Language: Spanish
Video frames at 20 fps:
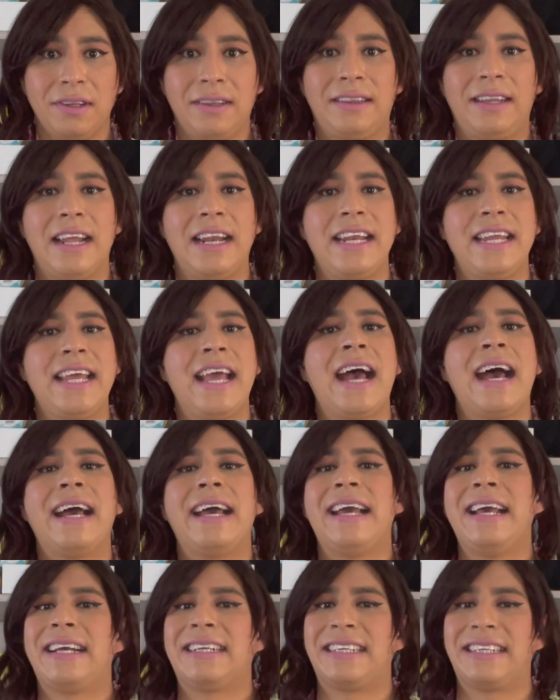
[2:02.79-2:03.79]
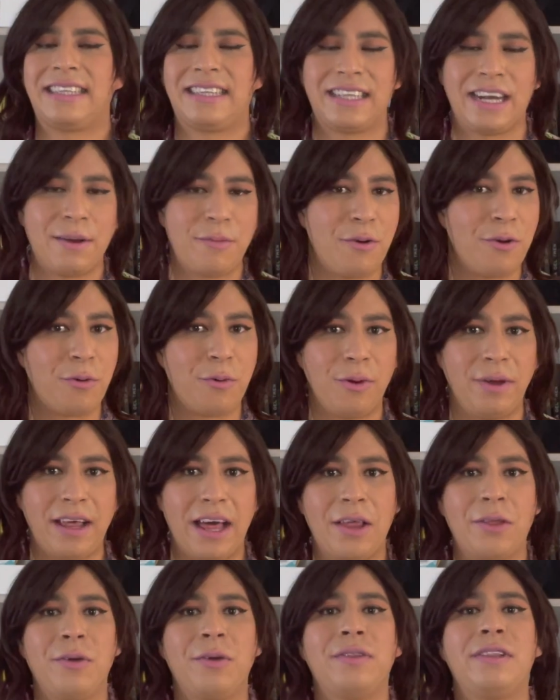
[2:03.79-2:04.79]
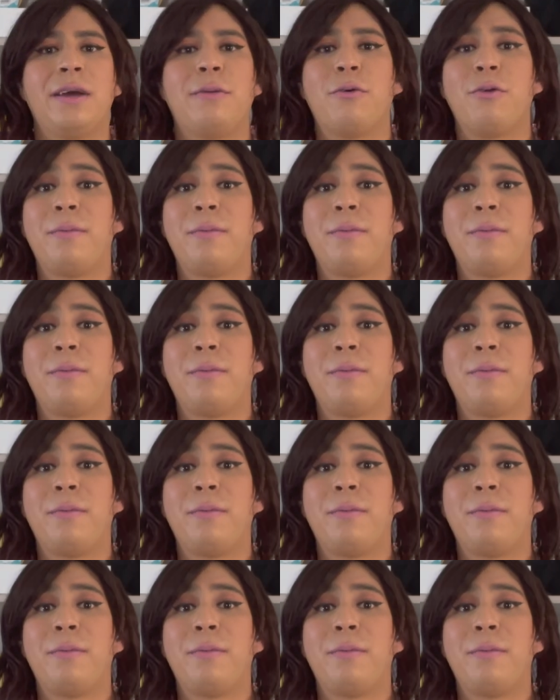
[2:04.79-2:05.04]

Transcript: tenía extremo cuidado de